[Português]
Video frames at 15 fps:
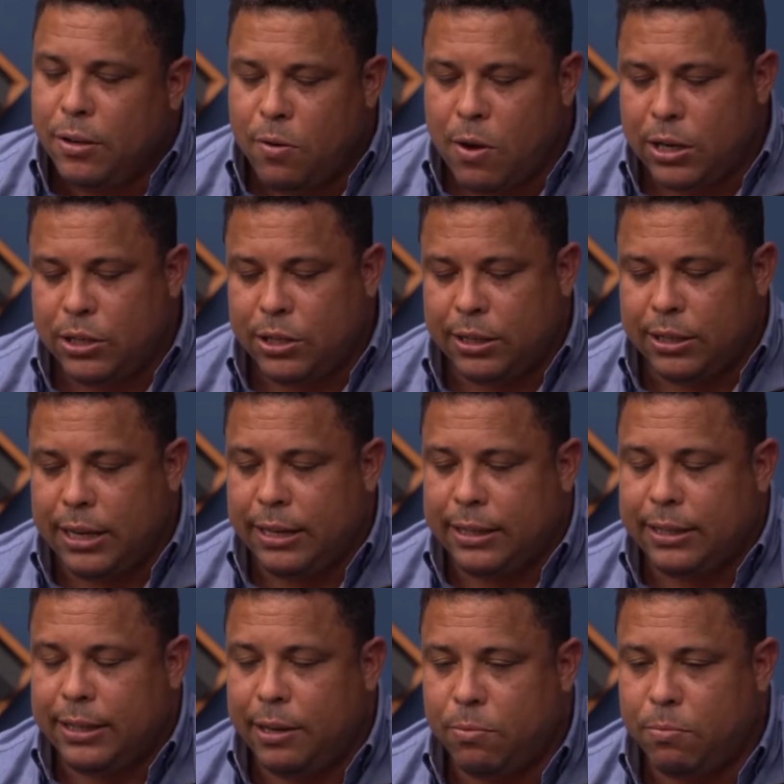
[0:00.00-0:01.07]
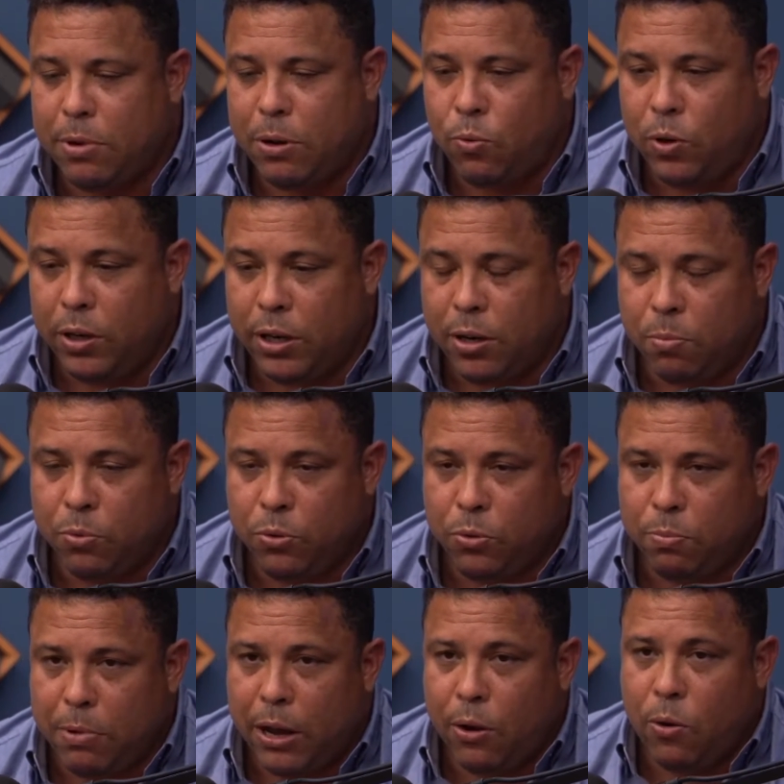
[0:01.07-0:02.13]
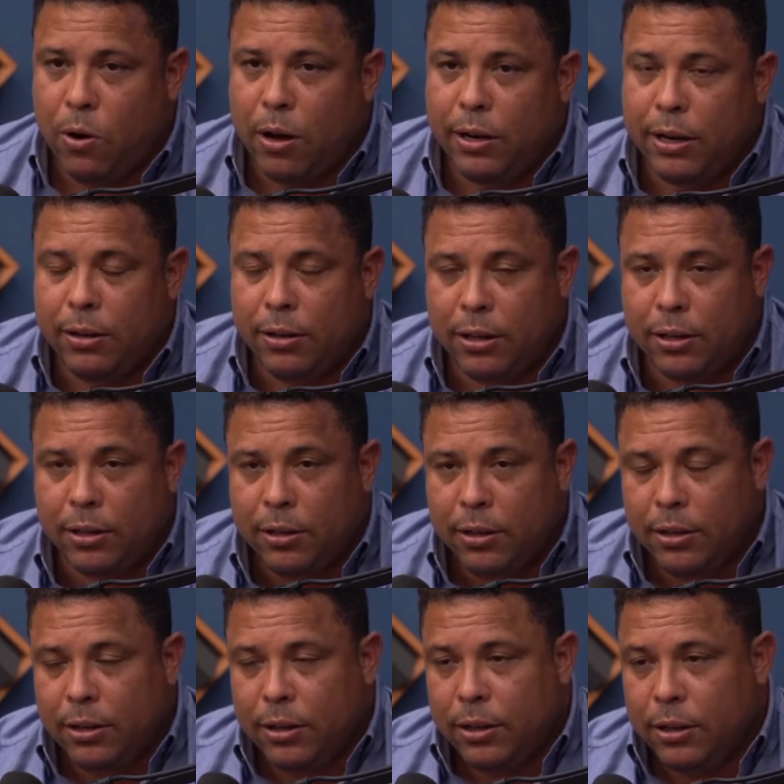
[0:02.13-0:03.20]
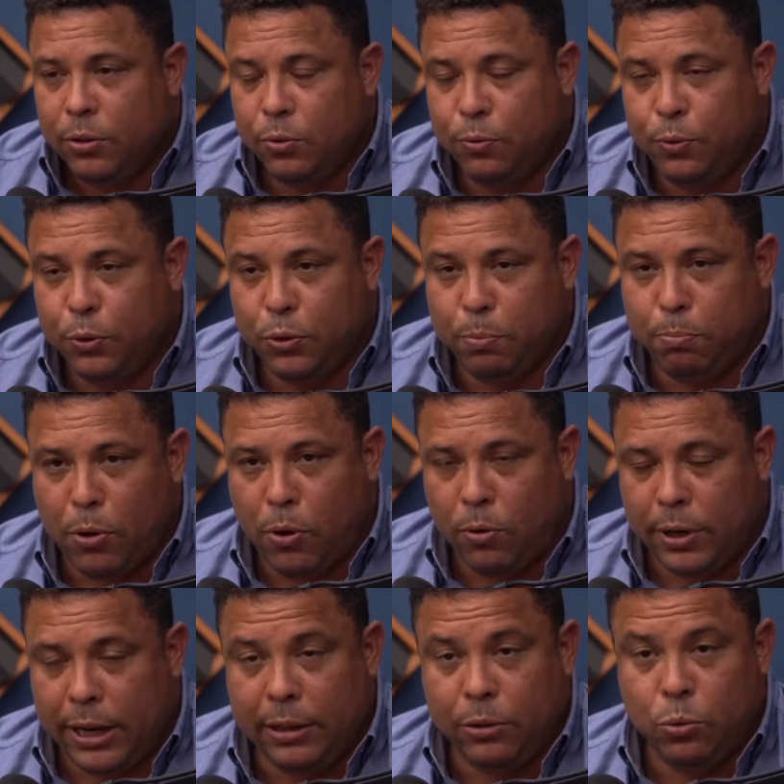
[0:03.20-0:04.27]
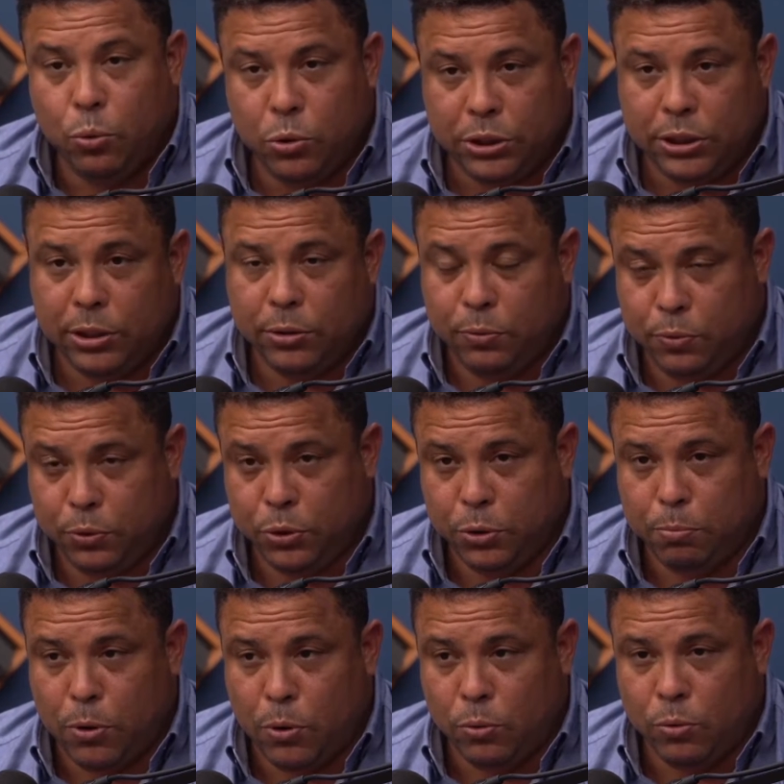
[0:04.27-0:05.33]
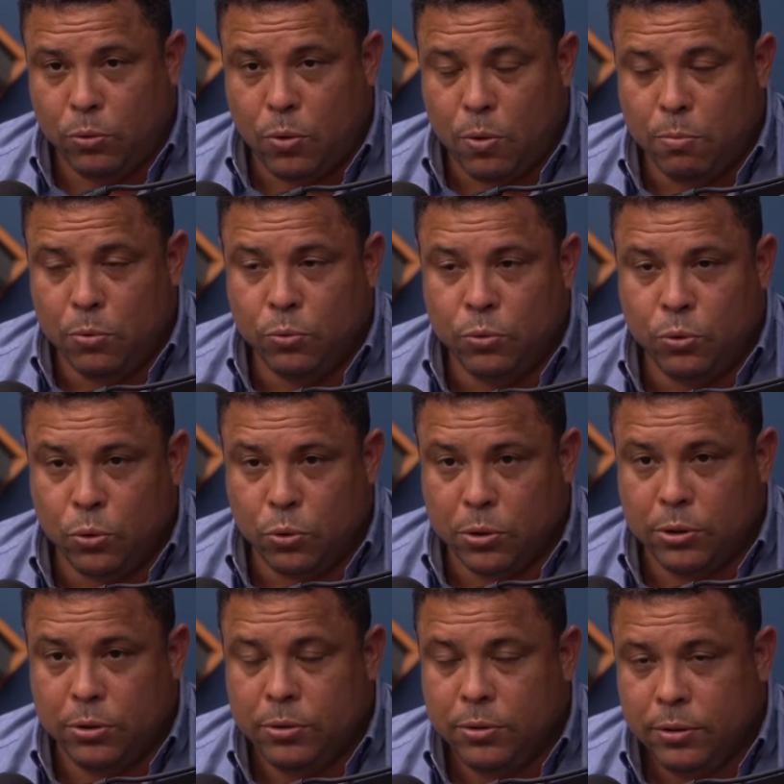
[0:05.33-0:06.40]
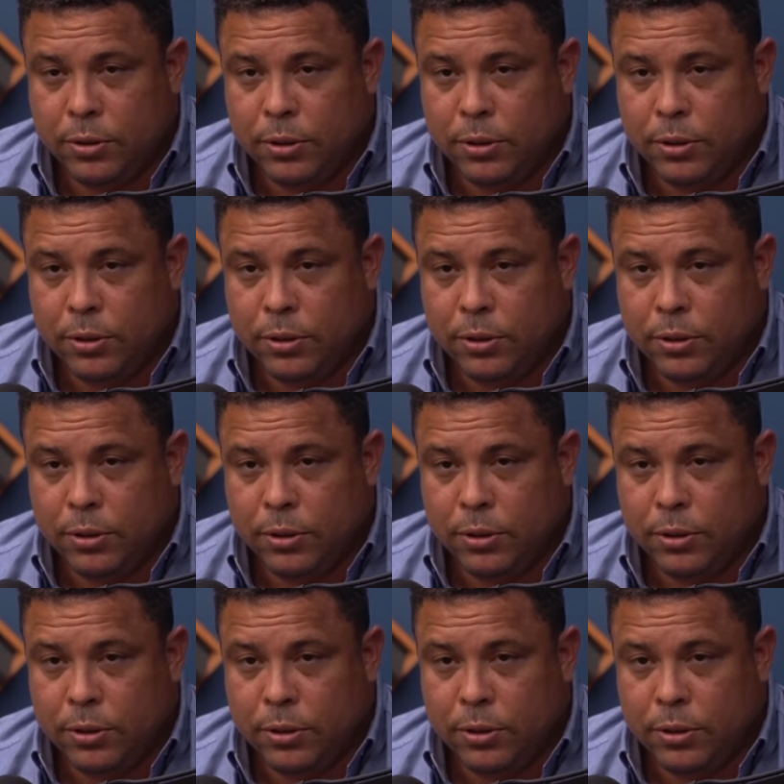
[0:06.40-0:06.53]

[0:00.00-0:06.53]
Eu acho que tem que ter uma união muito maior na, no futebol, na indústria do futebol como um todo,